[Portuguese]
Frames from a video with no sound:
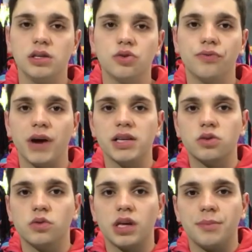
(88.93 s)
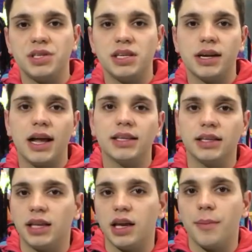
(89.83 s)
Isso faz com que a
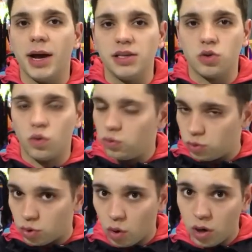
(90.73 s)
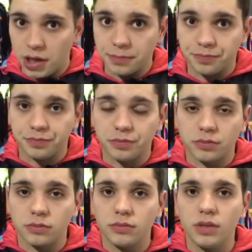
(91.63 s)
bicicleta tenha mais controle
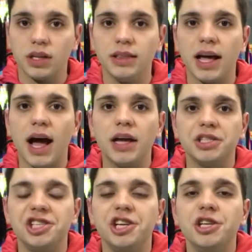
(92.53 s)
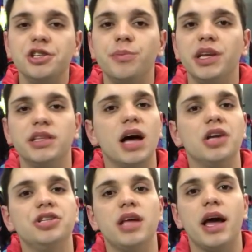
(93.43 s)
na
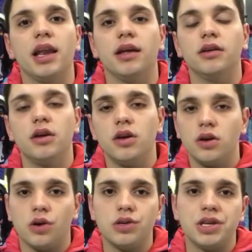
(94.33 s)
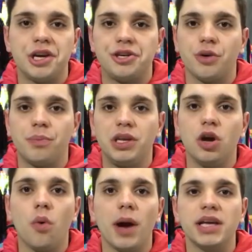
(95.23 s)
dirigibilidade dela. Ou seja, o
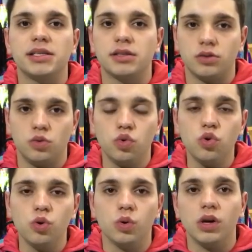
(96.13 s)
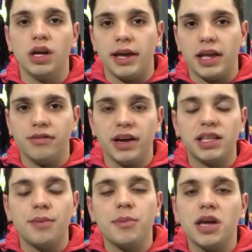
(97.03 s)
pneu mais duro, ele
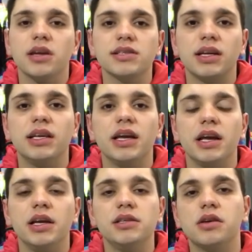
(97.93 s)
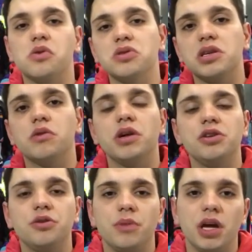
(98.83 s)
vai ter menos aderência e
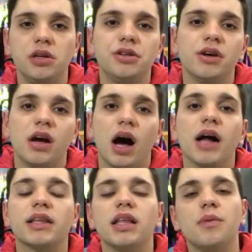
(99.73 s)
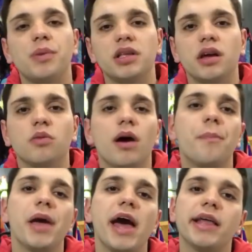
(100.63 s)
consequentemente até depender
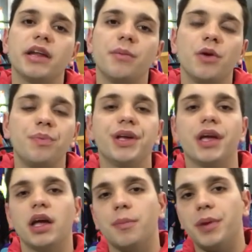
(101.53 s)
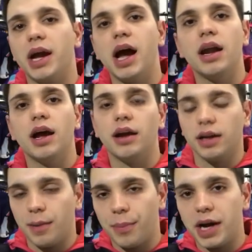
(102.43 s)
uma pedra meio pequena pegar
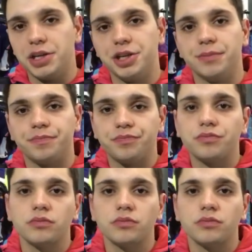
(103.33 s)
na, na parte